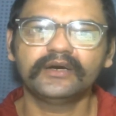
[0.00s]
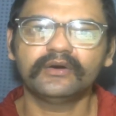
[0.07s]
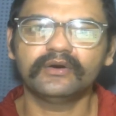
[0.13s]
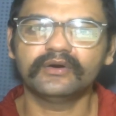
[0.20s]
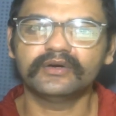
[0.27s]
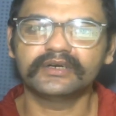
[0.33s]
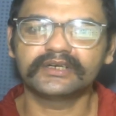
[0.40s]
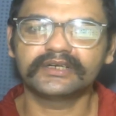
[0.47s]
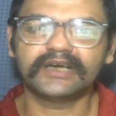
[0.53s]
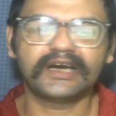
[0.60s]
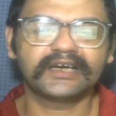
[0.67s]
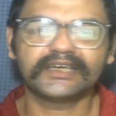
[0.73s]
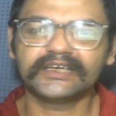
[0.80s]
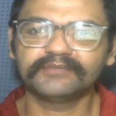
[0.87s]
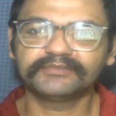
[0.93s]
और
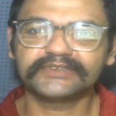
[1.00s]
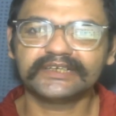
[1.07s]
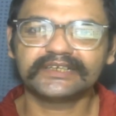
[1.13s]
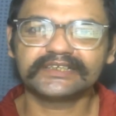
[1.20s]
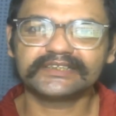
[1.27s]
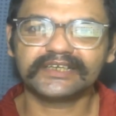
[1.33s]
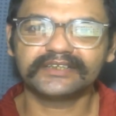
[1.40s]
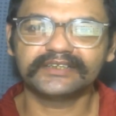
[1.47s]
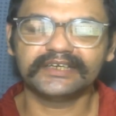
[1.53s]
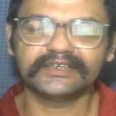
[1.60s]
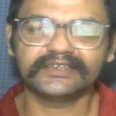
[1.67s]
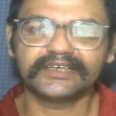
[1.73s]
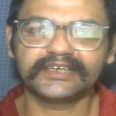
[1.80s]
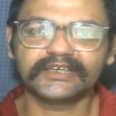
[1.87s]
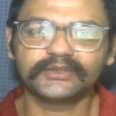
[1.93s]
आगे हम चल के ज़रा
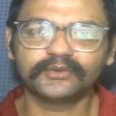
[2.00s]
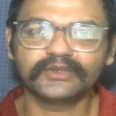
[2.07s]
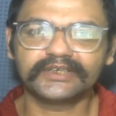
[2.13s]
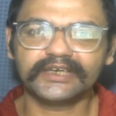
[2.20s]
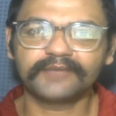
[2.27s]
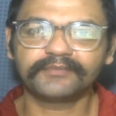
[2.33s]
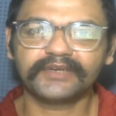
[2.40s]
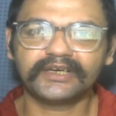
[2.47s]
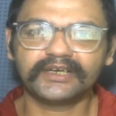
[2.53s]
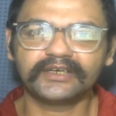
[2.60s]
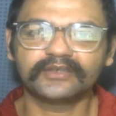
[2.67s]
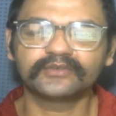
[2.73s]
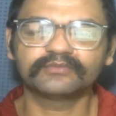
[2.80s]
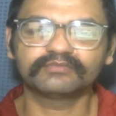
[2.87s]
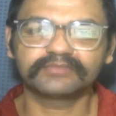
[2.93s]
देखते हैं कि डोल कैमरा
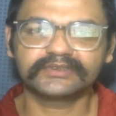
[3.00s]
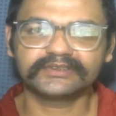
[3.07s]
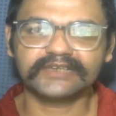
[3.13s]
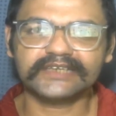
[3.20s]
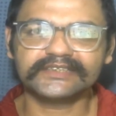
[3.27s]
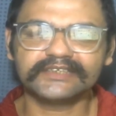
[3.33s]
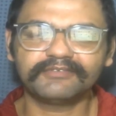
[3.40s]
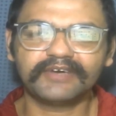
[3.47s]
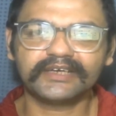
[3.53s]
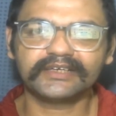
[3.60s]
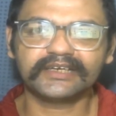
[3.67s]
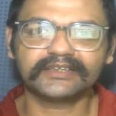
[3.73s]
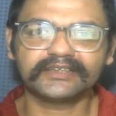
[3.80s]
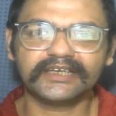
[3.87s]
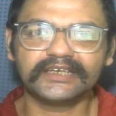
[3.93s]
कैसे वर्क
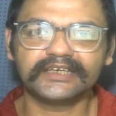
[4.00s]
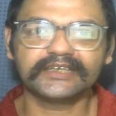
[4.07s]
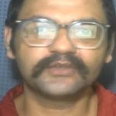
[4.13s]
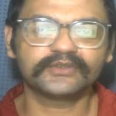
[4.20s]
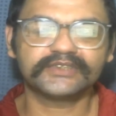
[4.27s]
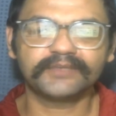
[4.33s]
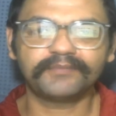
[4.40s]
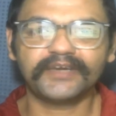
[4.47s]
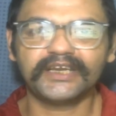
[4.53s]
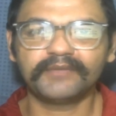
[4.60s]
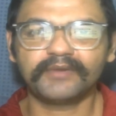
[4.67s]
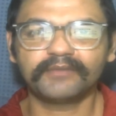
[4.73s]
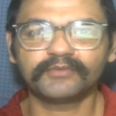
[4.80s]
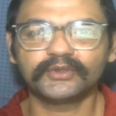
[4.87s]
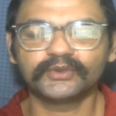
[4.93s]
करता है लेकिन उससे पहले
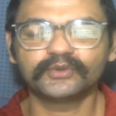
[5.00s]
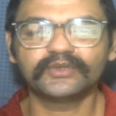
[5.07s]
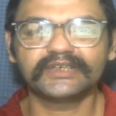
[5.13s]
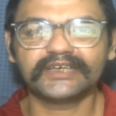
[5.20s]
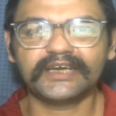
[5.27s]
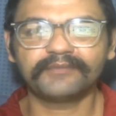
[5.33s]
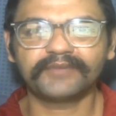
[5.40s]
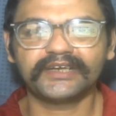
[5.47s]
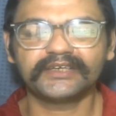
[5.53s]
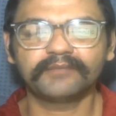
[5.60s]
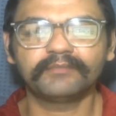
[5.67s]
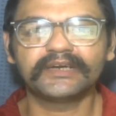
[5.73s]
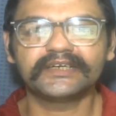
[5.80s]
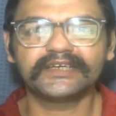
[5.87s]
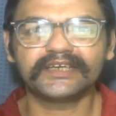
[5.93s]
मैं आपको डुअल कैमरा या
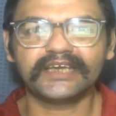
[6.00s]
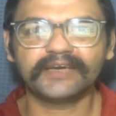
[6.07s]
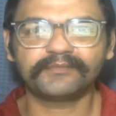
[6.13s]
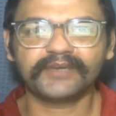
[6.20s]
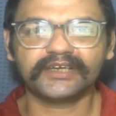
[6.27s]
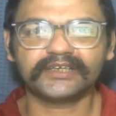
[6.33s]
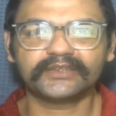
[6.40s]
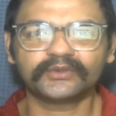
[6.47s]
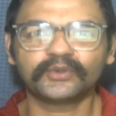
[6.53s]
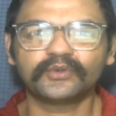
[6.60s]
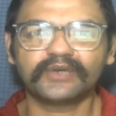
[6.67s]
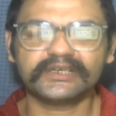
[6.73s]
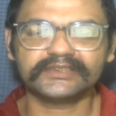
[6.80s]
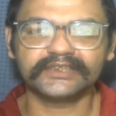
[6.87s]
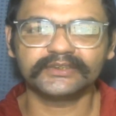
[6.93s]
मल्टी कैमरा का
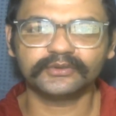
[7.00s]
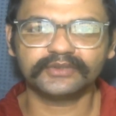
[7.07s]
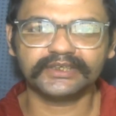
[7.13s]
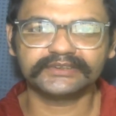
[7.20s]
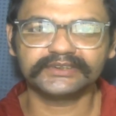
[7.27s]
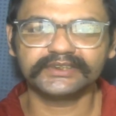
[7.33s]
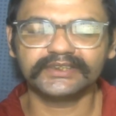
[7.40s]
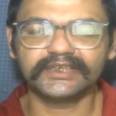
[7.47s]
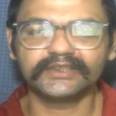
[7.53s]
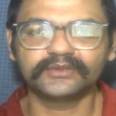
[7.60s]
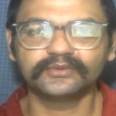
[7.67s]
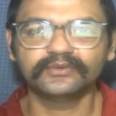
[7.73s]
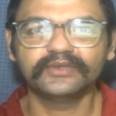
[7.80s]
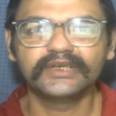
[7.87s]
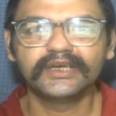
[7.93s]
थोड़ा सा इंट्रोडक्शन दे
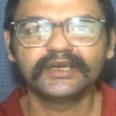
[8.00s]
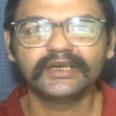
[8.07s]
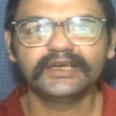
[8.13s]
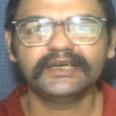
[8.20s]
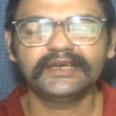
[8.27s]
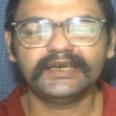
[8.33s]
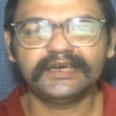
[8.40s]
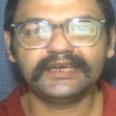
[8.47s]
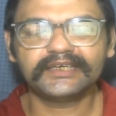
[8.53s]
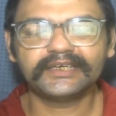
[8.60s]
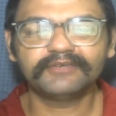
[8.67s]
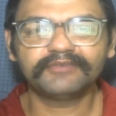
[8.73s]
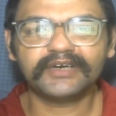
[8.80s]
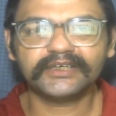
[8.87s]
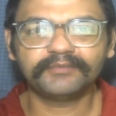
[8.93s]
दूँ एक ही
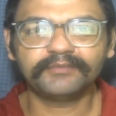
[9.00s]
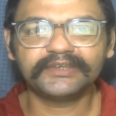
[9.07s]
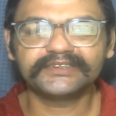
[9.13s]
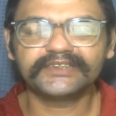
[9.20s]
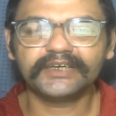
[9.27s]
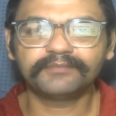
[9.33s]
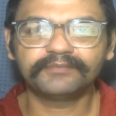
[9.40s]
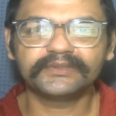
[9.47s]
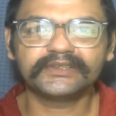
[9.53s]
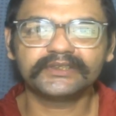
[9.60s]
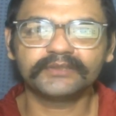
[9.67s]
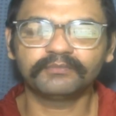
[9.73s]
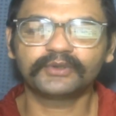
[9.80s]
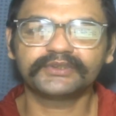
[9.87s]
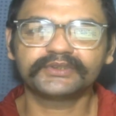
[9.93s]
वक्त में जब
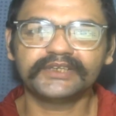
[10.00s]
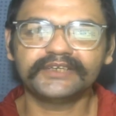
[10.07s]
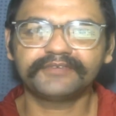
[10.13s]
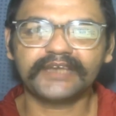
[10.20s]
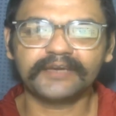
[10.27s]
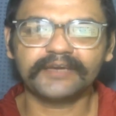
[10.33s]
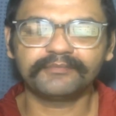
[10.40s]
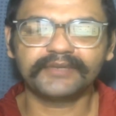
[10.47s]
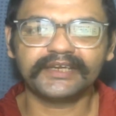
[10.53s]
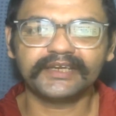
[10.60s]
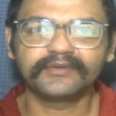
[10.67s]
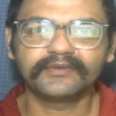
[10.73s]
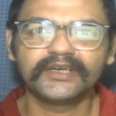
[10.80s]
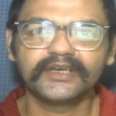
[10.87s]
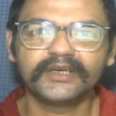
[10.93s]
मुख्तलिफ़ कैमरे
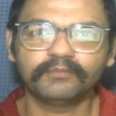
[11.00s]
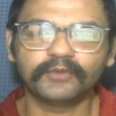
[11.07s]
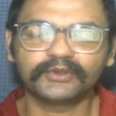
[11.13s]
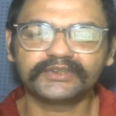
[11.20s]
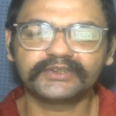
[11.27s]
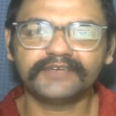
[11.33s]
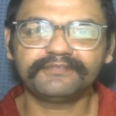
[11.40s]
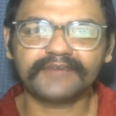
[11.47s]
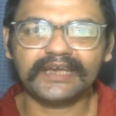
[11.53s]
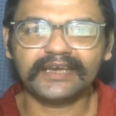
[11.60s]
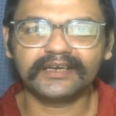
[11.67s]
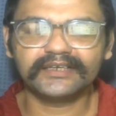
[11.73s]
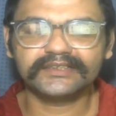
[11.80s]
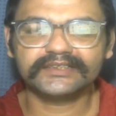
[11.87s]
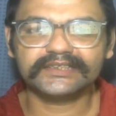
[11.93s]
मुख्तलिफ
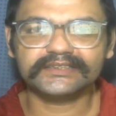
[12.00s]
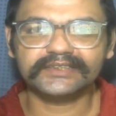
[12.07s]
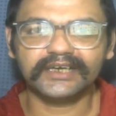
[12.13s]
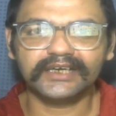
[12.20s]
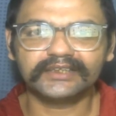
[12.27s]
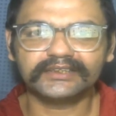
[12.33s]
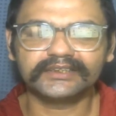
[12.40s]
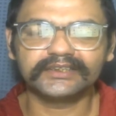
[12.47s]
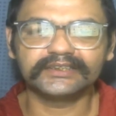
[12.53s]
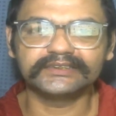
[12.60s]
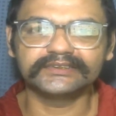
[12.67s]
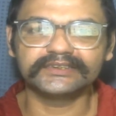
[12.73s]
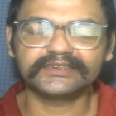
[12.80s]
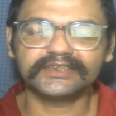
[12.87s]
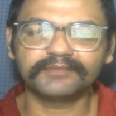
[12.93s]
एंगल्स के साथ
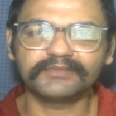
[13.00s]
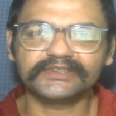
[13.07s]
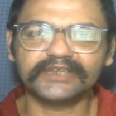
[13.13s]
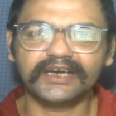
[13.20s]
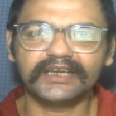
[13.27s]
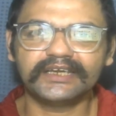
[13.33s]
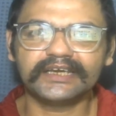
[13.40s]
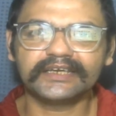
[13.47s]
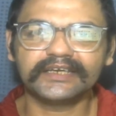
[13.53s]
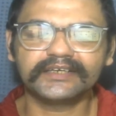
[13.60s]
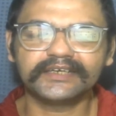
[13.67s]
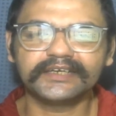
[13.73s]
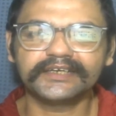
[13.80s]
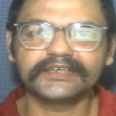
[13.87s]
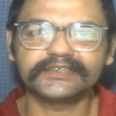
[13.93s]
जिसकी मिसाल है कि
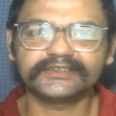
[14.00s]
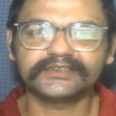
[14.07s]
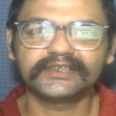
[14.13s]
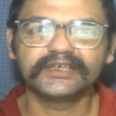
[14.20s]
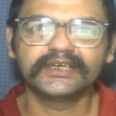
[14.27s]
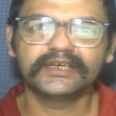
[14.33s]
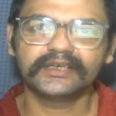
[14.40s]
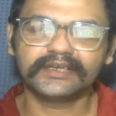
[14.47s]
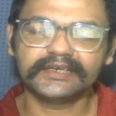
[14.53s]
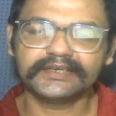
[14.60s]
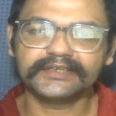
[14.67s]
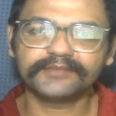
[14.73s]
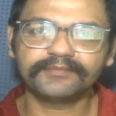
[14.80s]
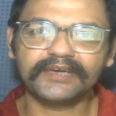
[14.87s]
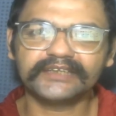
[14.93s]
क्रिकेट
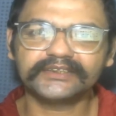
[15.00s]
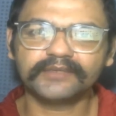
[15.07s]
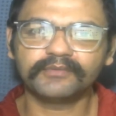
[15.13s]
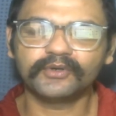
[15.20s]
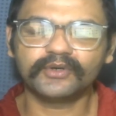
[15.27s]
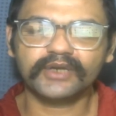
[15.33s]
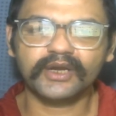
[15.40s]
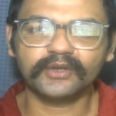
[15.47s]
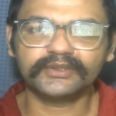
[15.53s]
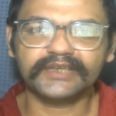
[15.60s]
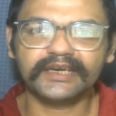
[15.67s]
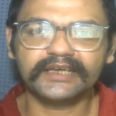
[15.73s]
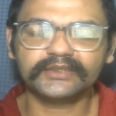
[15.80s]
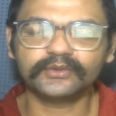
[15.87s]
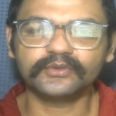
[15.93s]
क्रिकेट मैच जब हो रहा
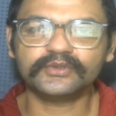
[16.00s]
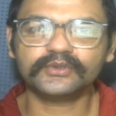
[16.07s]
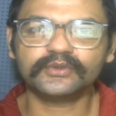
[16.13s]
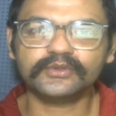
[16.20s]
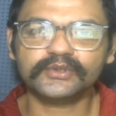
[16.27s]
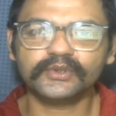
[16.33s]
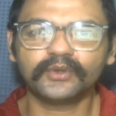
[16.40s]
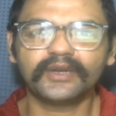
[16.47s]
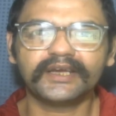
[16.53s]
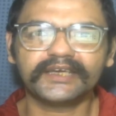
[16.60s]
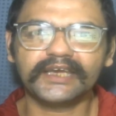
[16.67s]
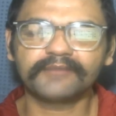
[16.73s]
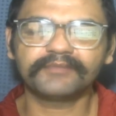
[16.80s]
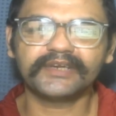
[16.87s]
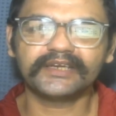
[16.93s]
होता है तो उसको सोलह
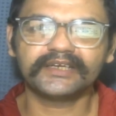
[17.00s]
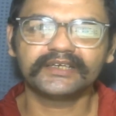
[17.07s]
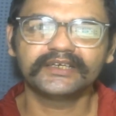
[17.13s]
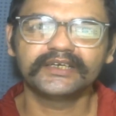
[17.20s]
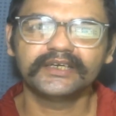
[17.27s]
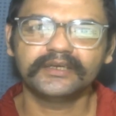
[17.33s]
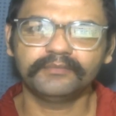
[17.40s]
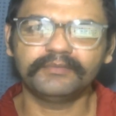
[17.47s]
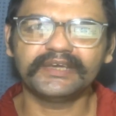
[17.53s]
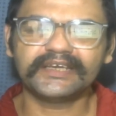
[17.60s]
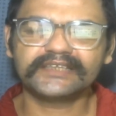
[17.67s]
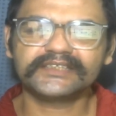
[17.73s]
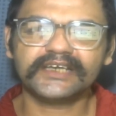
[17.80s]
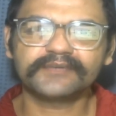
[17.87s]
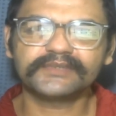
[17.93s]
कैमरे मेरे
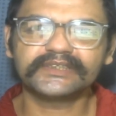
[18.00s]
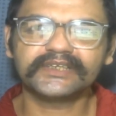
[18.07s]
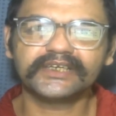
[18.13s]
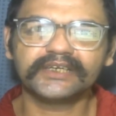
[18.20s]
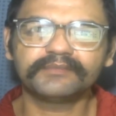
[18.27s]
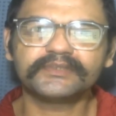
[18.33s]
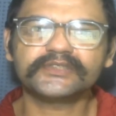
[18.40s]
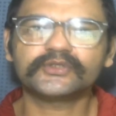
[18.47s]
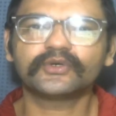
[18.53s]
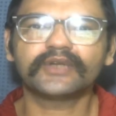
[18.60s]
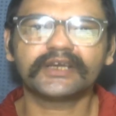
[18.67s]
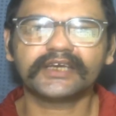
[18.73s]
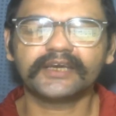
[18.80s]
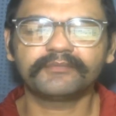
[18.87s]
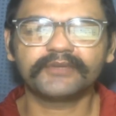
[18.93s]
हिसाब से तकरीबन सोलह
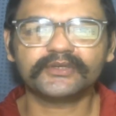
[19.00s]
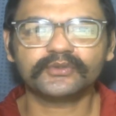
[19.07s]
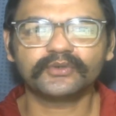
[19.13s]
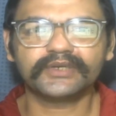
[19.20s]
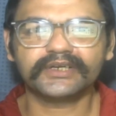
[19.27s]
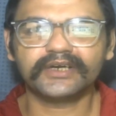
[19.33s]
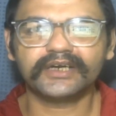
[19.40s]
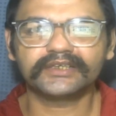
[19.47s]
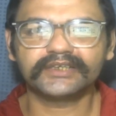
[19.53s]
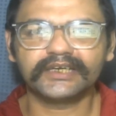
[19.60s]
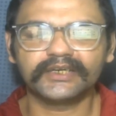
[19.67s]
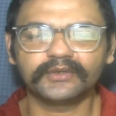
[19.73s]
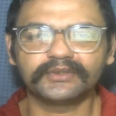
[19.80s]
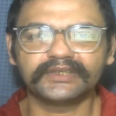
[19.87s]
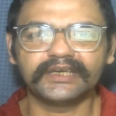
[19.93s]
कैमरे उसको रिकॉर्ड कर
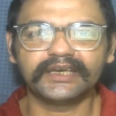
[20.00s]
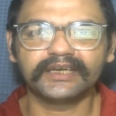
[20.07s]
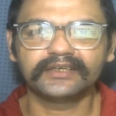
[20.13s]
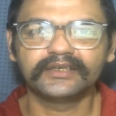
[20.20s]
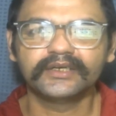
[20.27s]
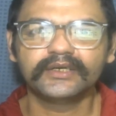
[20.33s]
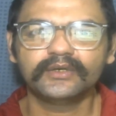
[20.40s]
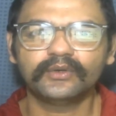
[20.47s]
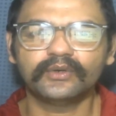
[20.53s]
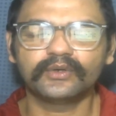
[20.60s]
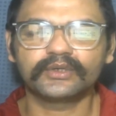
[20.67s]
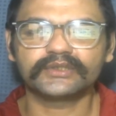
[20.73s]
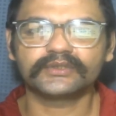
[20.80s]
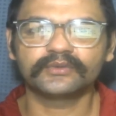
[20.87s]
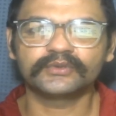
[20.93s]
रहे होते हैं
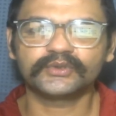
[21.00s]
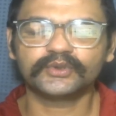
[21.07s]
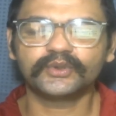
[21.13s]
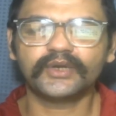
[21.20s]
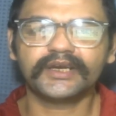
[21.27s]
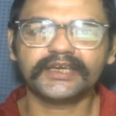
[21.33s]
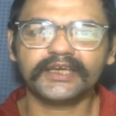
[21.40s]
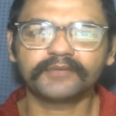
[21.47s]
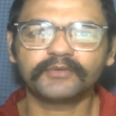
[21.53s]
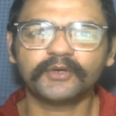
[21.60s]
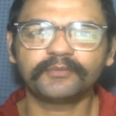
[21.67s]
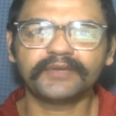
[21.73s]
और उन सोलह कैमरों में